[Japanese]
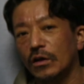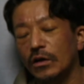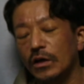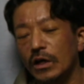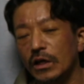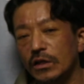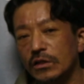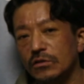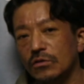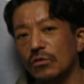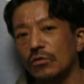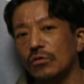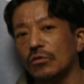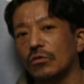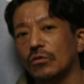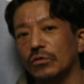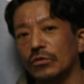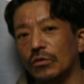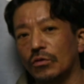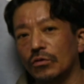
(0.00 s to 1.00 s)
冷蔵
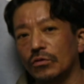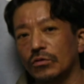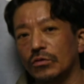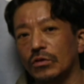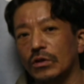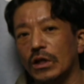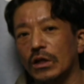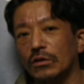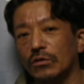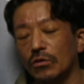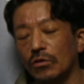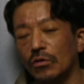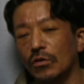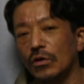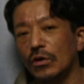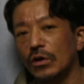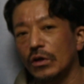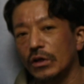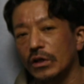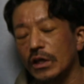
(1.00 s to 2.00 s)
庫の温度だと、
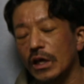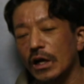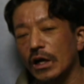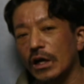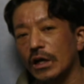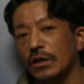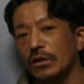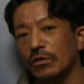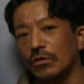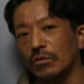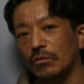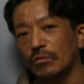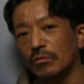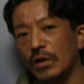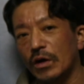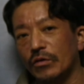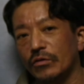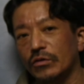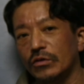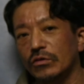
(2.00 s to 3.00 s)
野外の
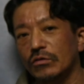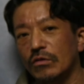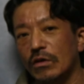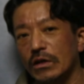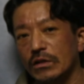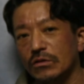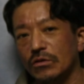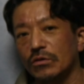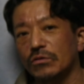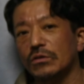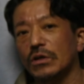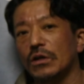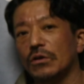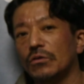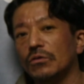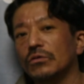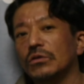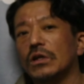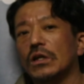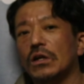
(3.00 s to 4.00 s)
真冬はそれぐらい
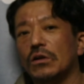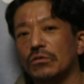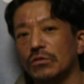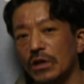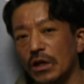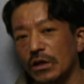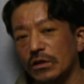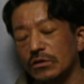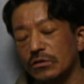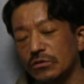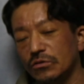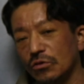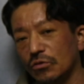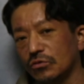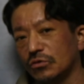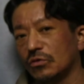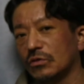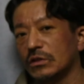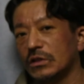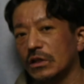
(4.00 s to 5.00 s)
の温度なので、
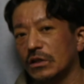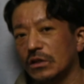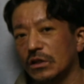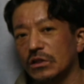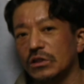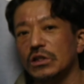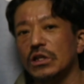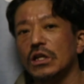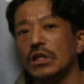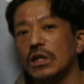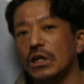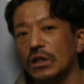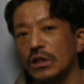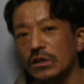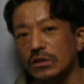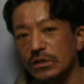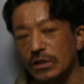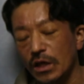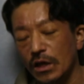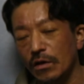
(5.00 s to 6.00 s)
蝶々は絶対知らない
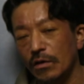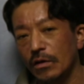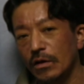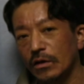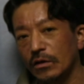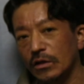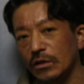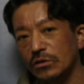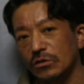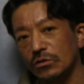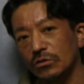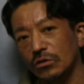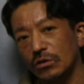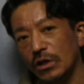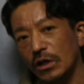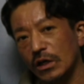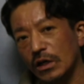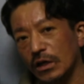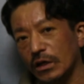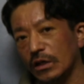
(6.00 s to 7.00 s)
ですね。で、ちょっと
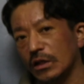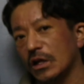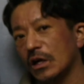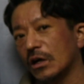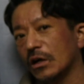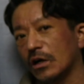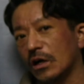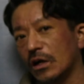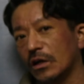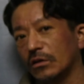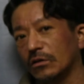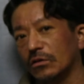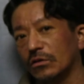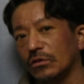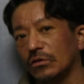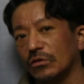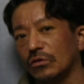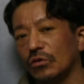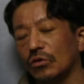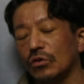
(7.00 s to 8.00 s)
出かけなあかんと
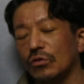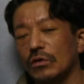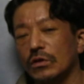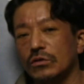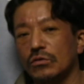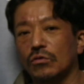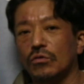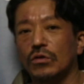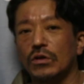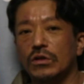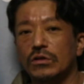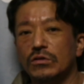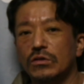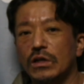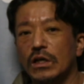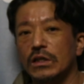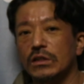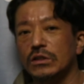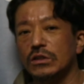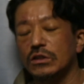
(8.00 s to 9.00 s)
いう時はそこへず
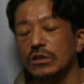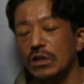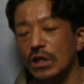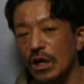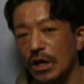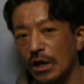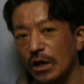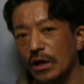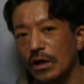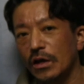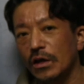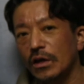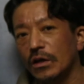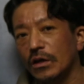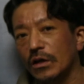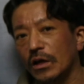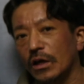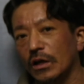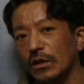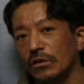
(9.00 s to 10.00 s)
らして、
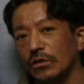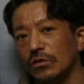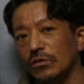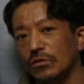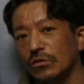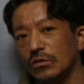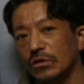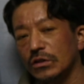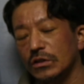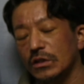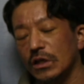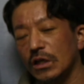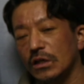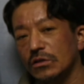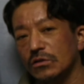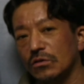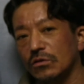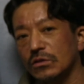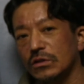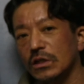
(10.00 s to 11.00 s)
えっ、と、ゆっくり成
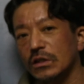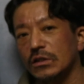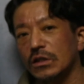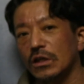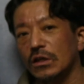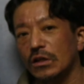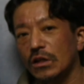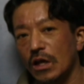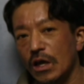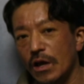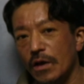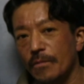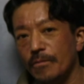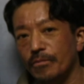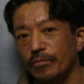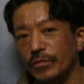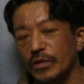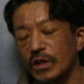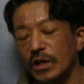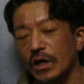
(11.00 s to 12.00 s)
長させて、
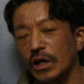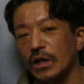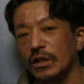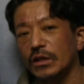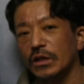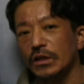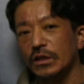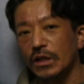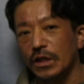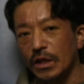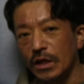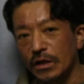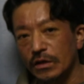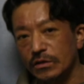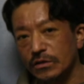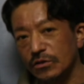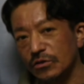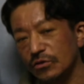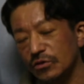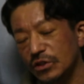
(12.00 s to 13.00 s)
家帰ってきてね、
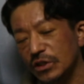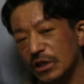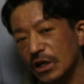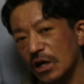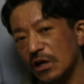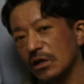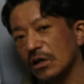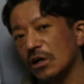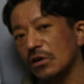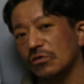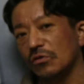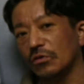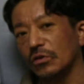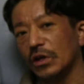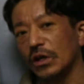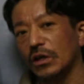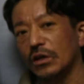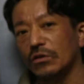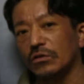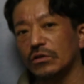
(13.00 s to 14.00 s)
数時間確保
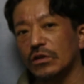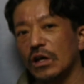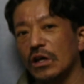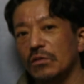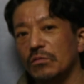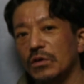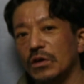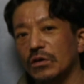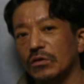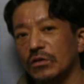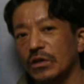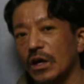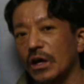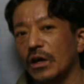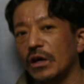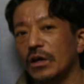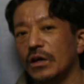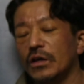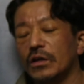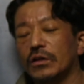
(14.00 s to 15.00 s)
できるタイミング
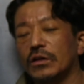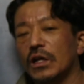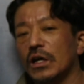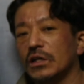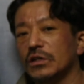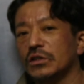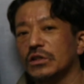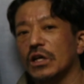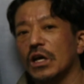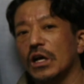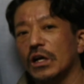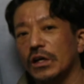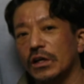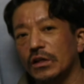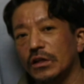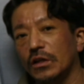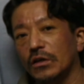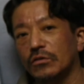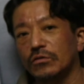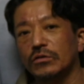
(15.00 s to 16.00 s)
で出してあ
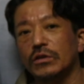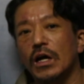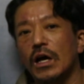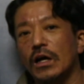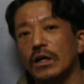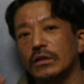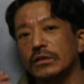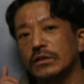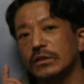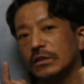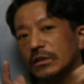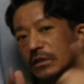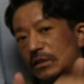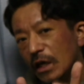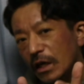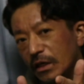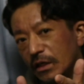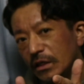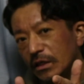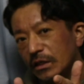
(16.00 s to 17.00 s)
げてくだ
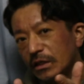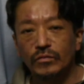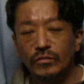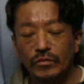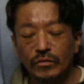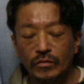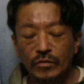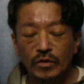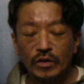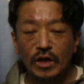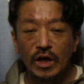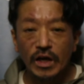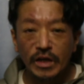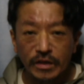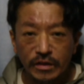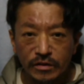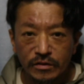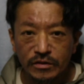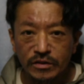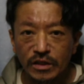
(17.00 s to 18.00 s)
さい。は
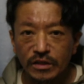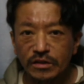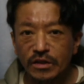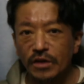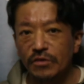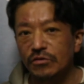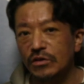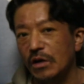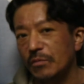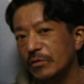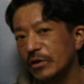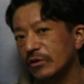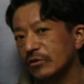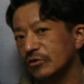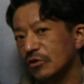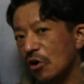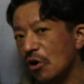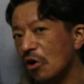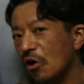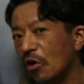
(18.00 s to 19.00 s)
い、絶対浮かみる
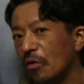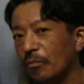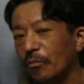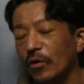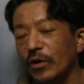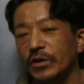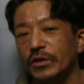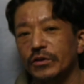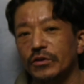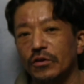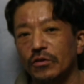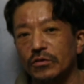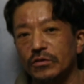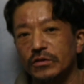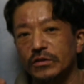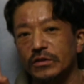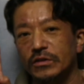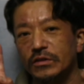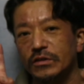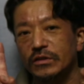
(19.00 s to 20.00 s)
ぞポイント
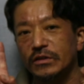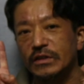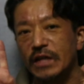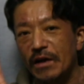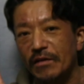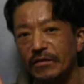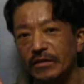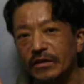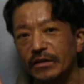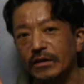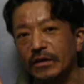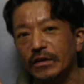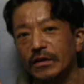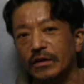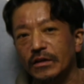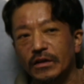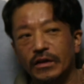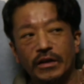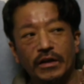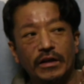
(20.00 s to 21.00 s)
3。
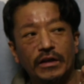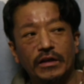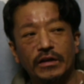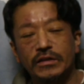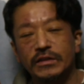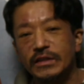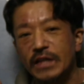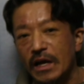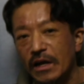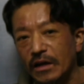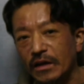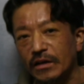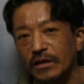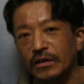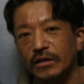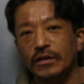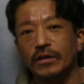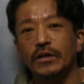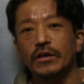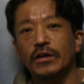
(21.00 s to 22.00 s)
え3、
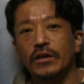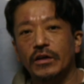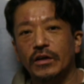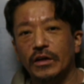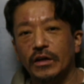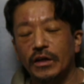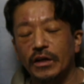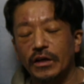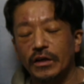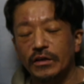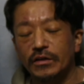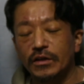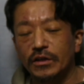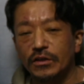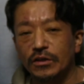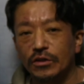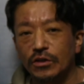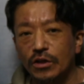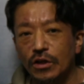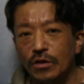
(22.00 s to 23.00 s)
えー、とカたカた